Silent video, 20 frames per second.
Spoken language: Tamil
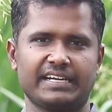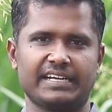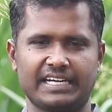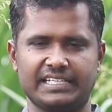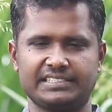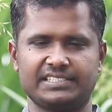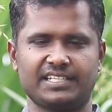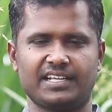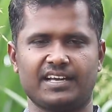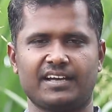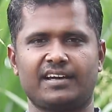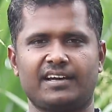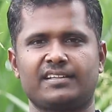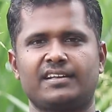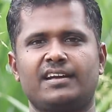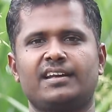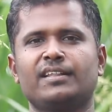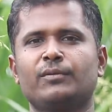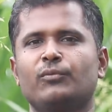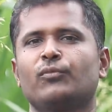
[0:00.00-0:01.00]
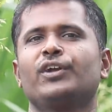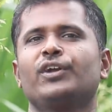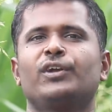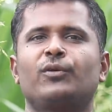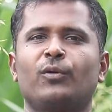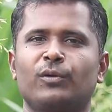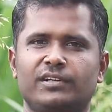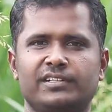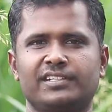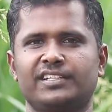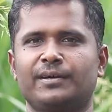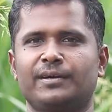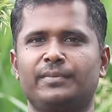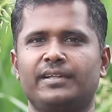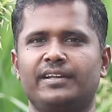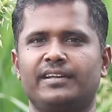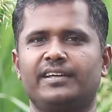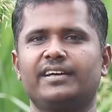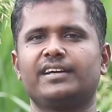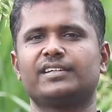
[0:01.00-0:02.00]
டென்ஷன் ஆகாதனால தான் முடி கொட்டுது
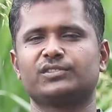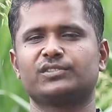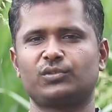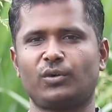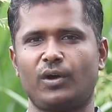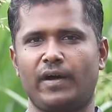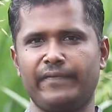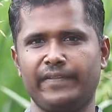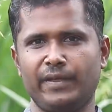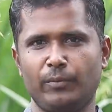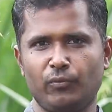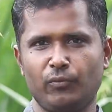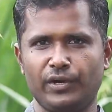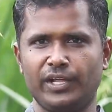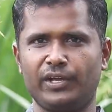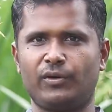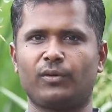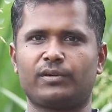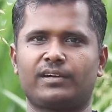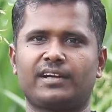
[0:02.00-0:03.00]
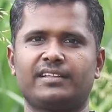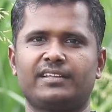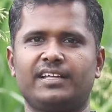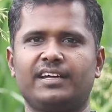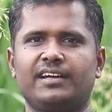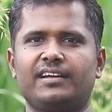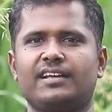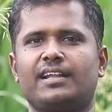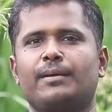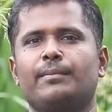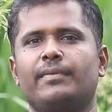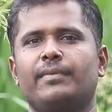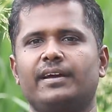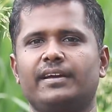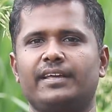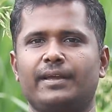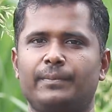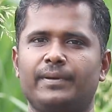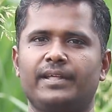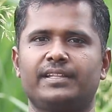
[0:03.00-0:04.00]
அப்படின்னு ஸோ அந்த முடி கொட்டுறதை நம்ம
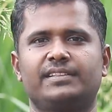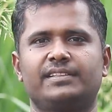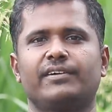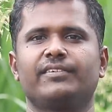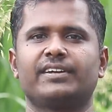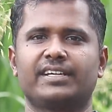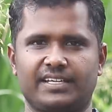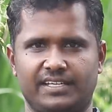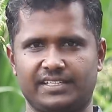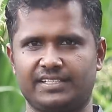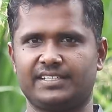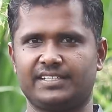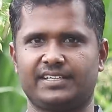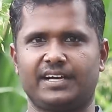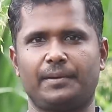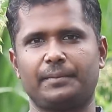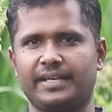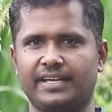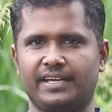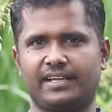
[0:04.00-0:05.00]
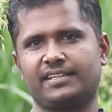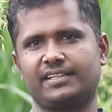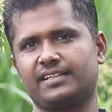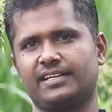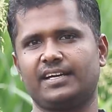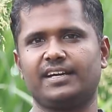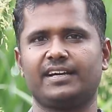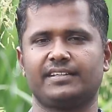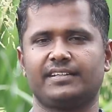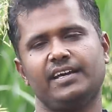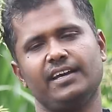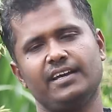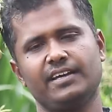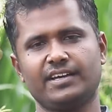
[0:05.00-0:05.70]
எப்படி தவிர்க்கிறது அப்படிங்கிறதுக்கான